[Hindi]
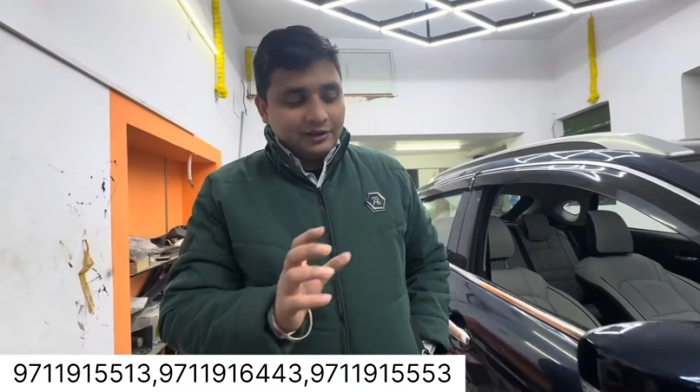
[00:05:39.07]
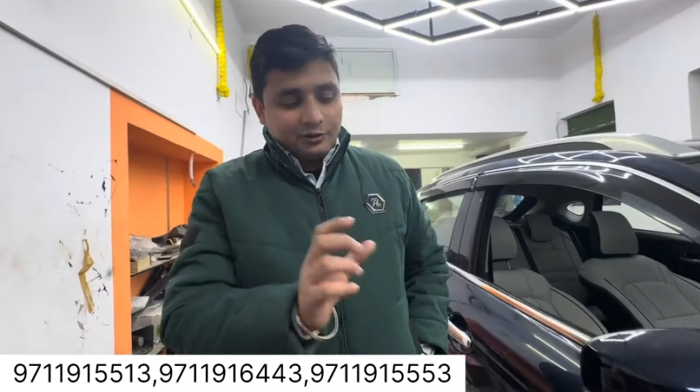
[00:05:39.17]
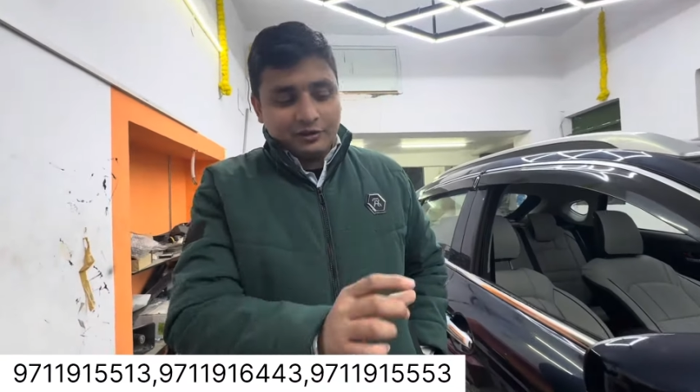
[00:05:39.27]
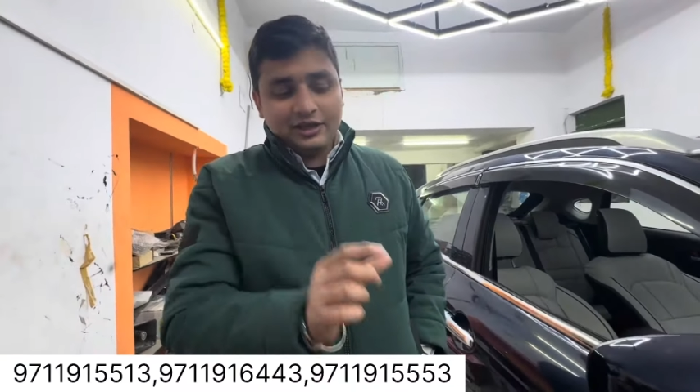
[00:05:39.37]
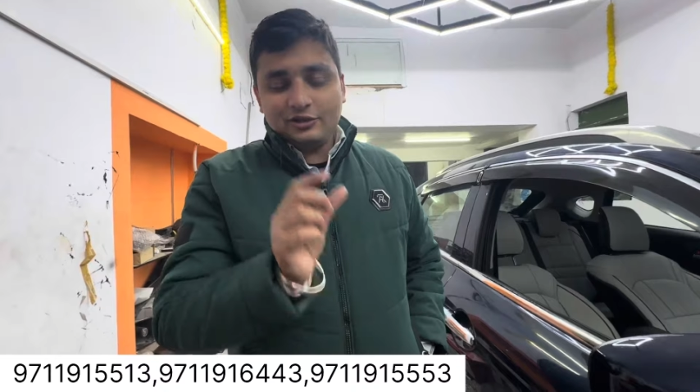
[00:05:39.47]

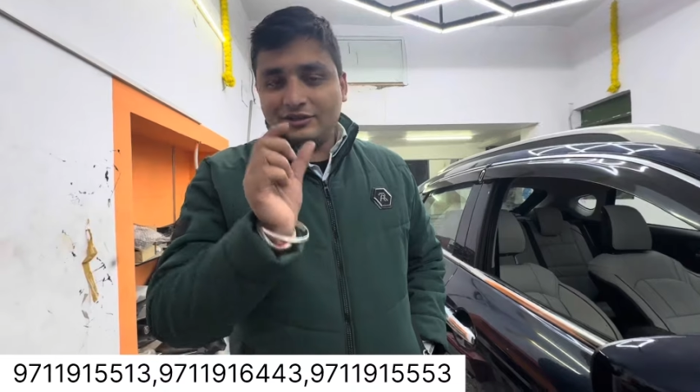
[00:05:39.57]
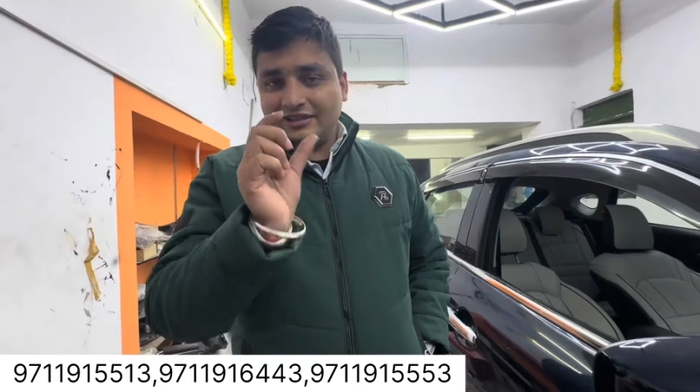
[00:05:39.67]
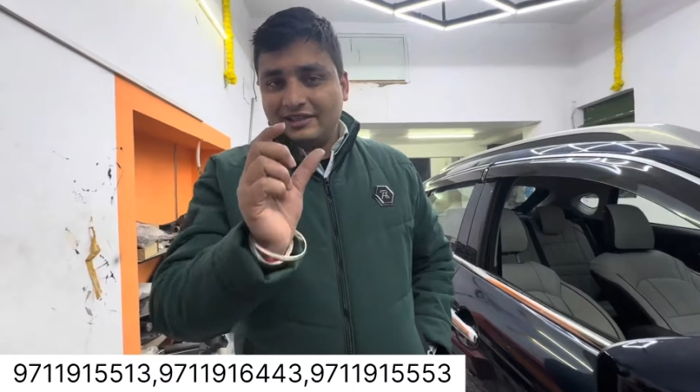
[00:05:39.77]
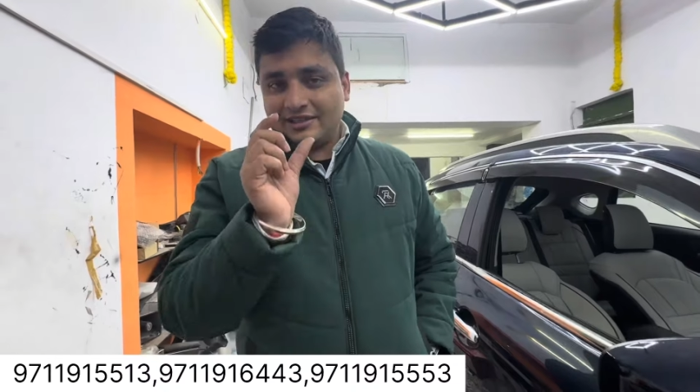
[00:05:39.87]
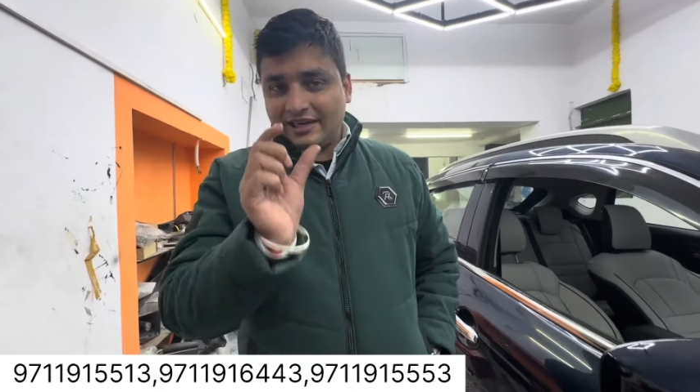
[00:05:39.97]
क्योंकि जो
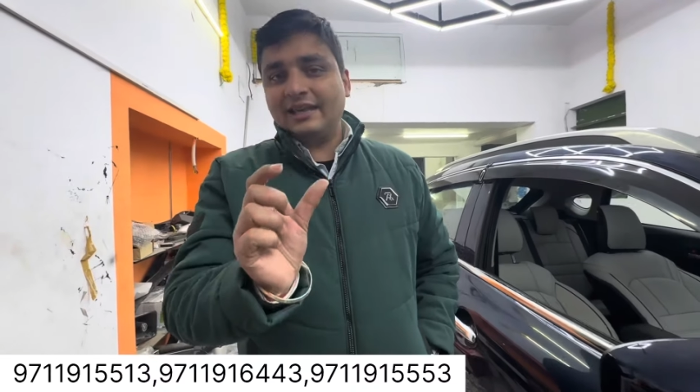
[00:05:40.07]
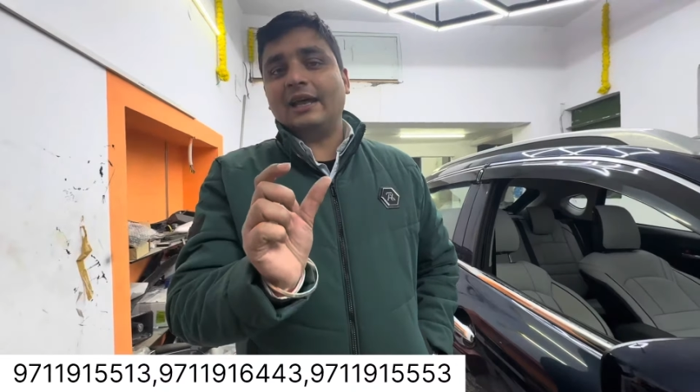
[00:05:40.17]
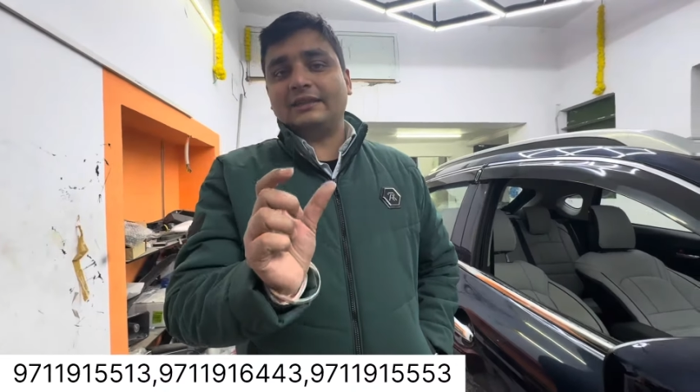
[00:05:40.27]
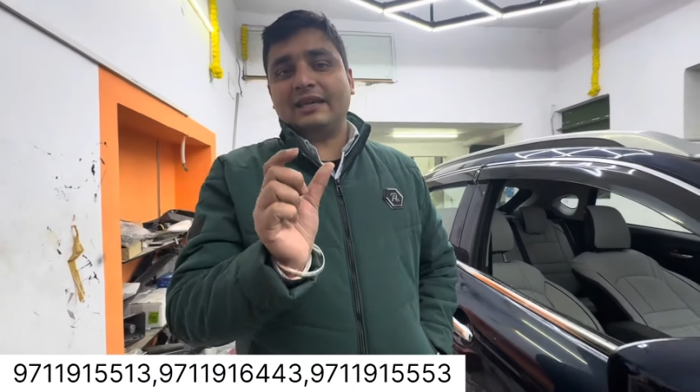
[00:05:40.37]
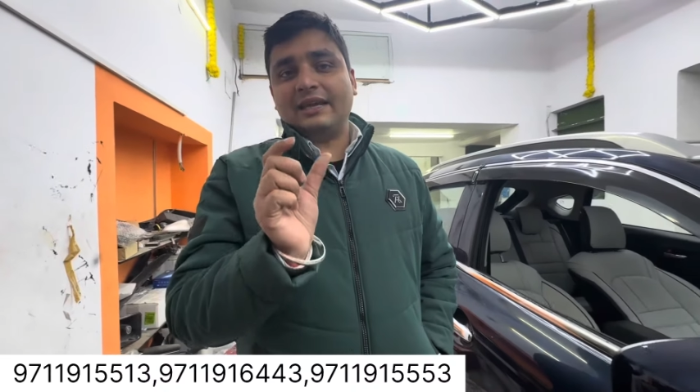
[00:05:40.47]
इसका छेद
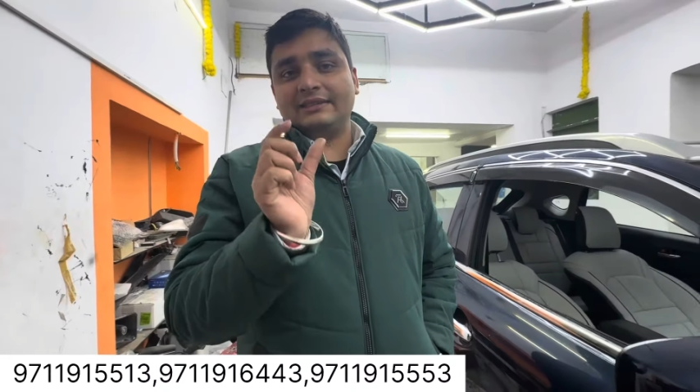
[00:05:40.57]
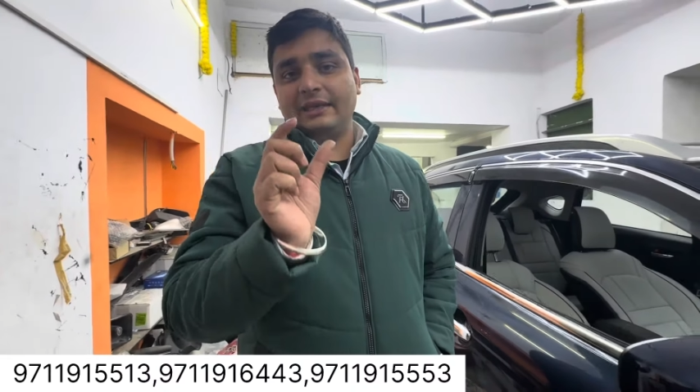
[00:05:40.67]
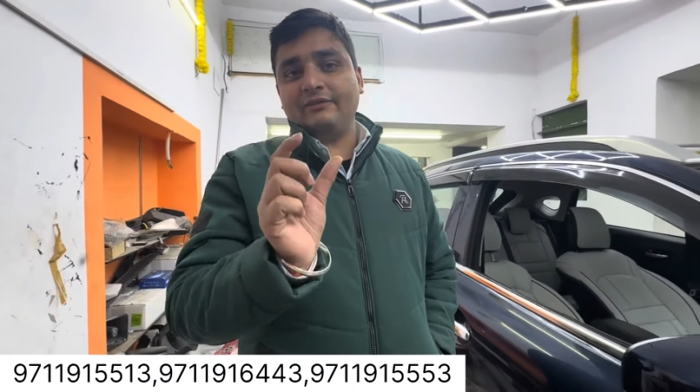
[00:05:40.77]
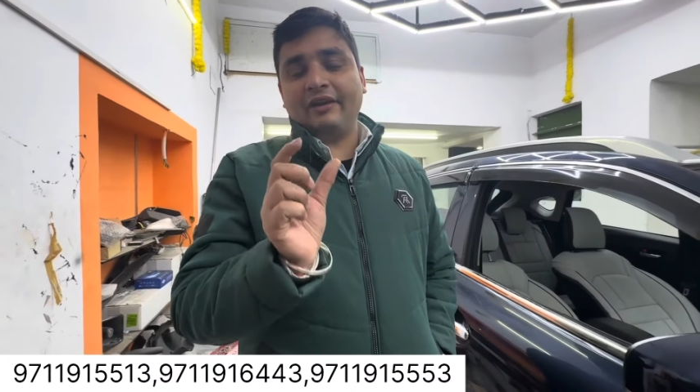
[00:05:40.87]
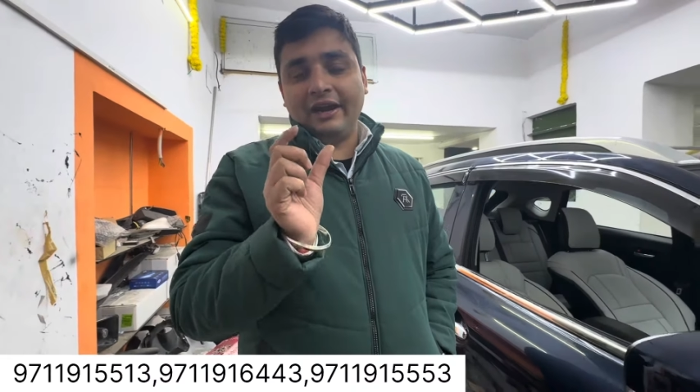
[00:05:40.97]
आता है एज आ
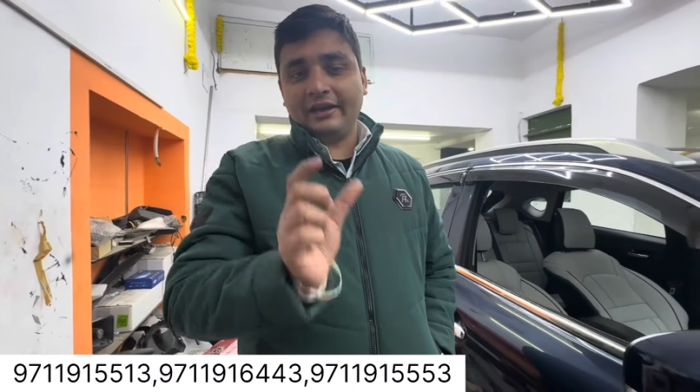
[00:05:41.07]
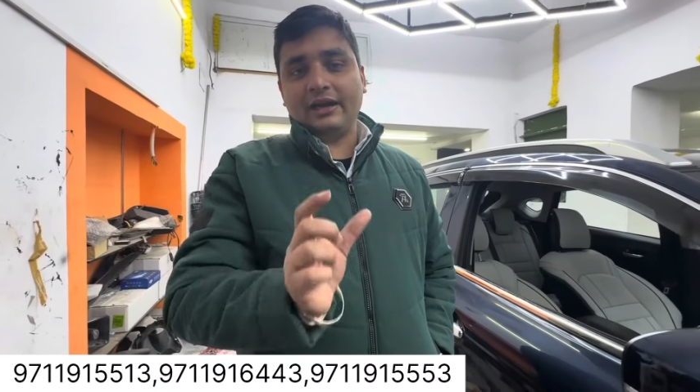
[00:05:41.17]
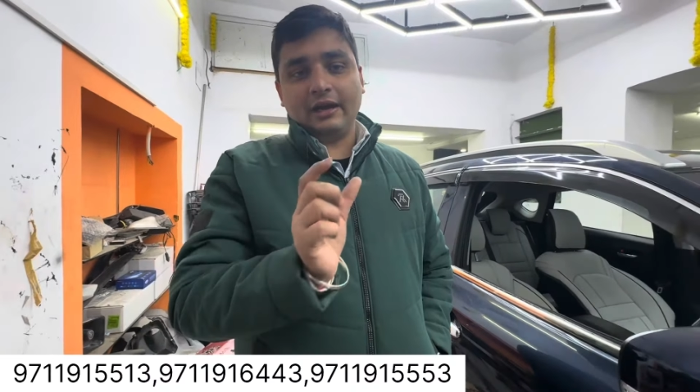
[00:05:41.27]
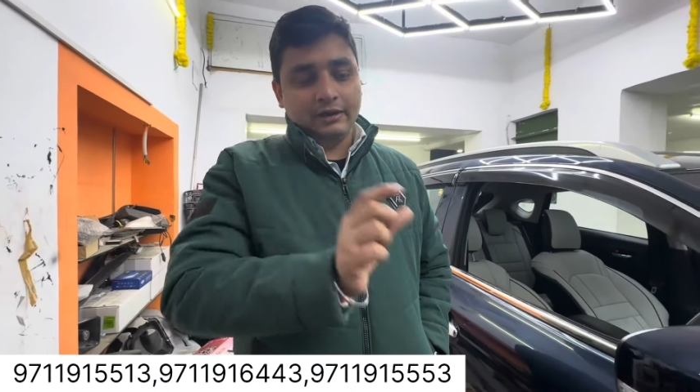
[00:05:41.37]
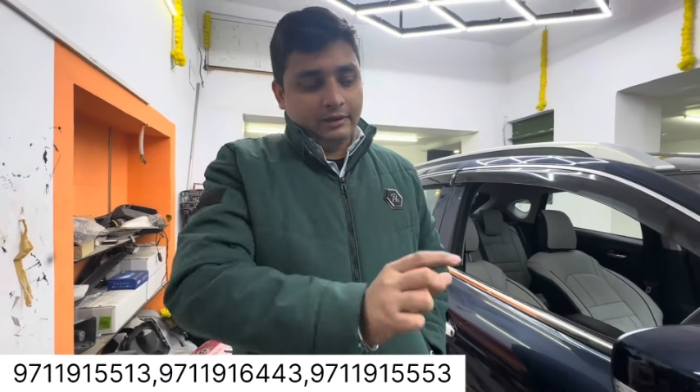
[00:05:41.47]
इवेंट का